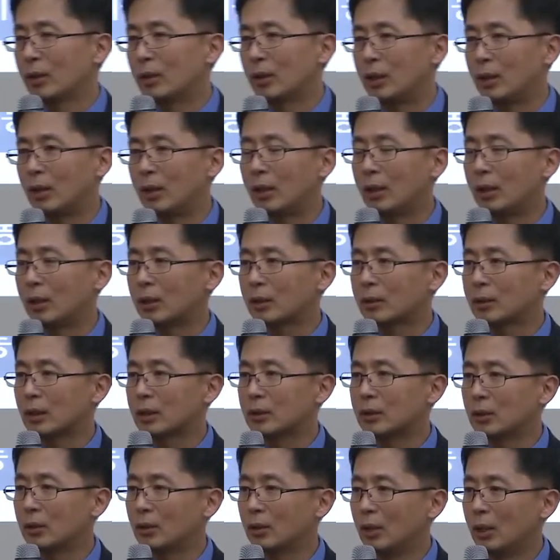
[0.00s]
어,
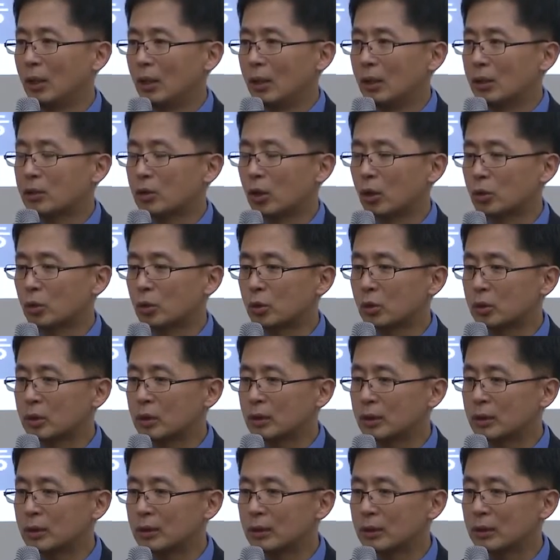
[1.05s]
그래서
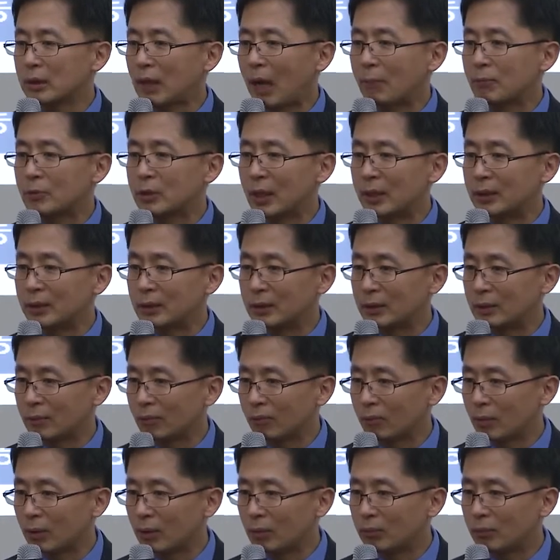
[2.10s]
저소득층은 값싼
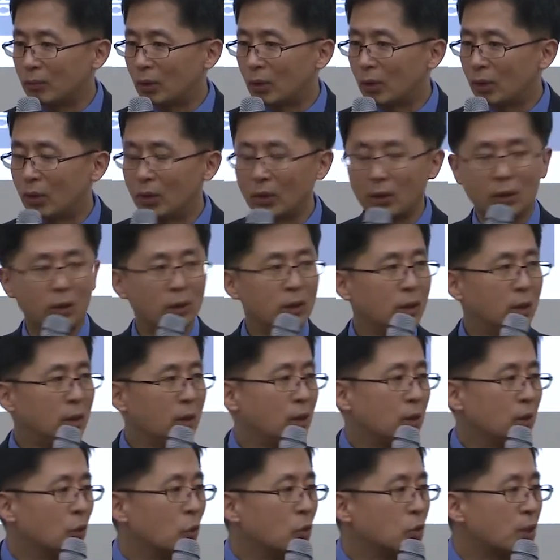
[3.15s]
뭐
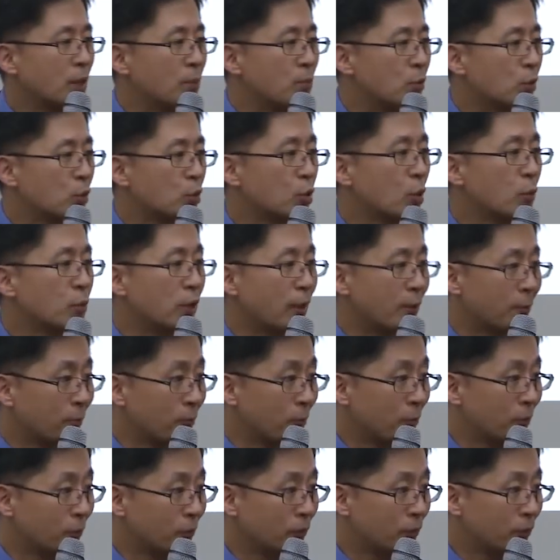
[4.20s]
농산물을
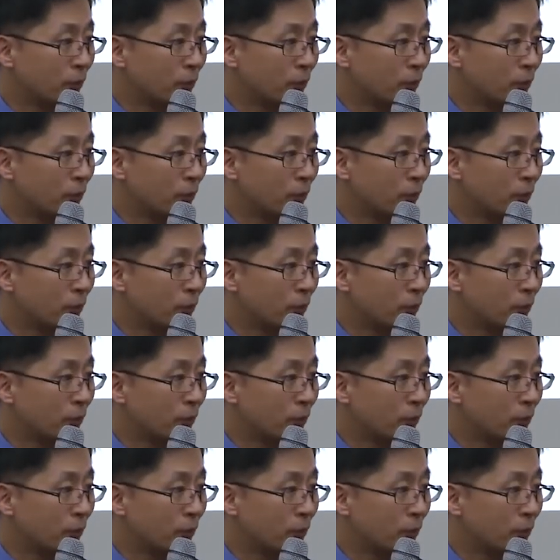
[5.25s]
소비하고